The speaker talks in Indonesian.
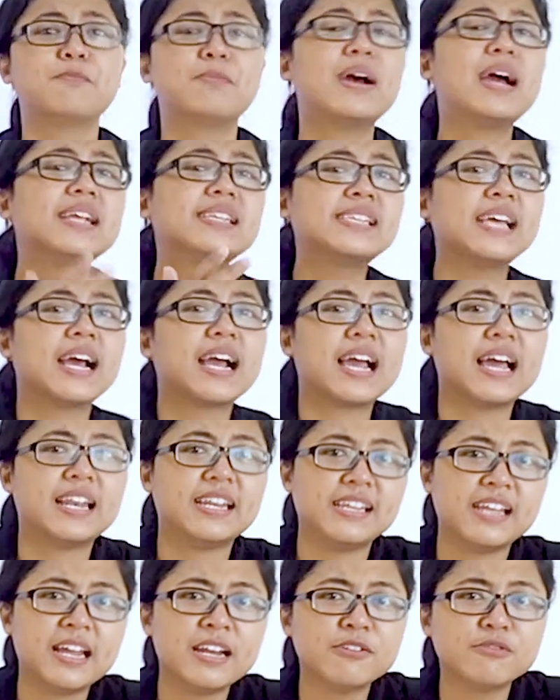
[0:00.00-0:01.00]
mengajak
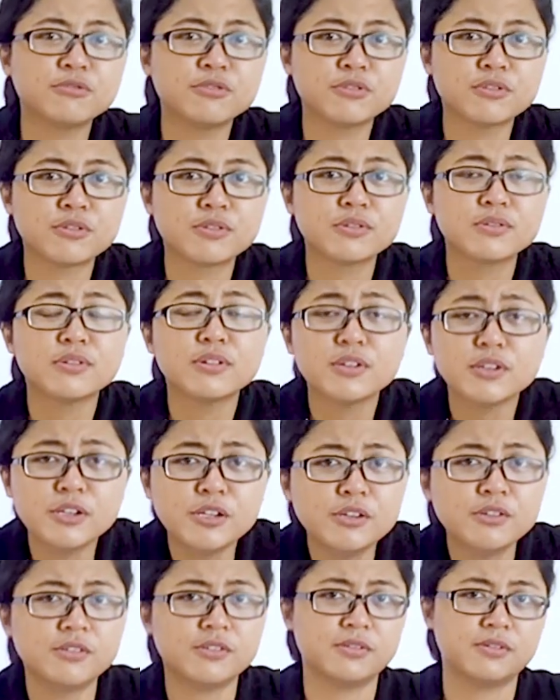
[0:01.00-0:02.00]
kalian untuk
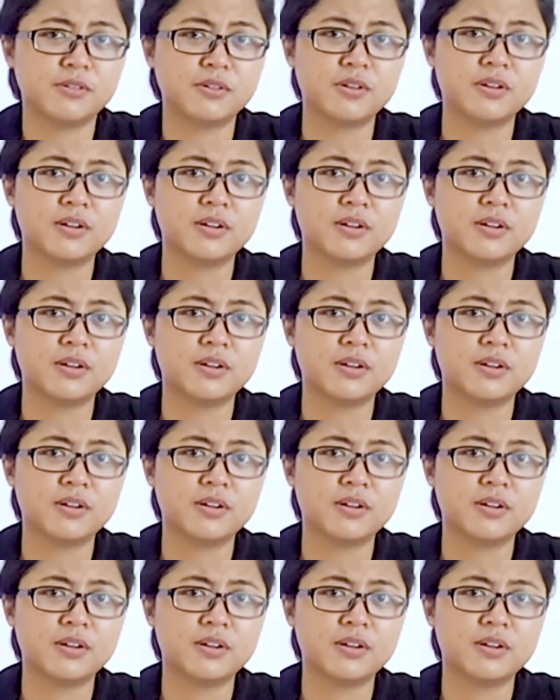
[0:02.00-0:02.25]
yuk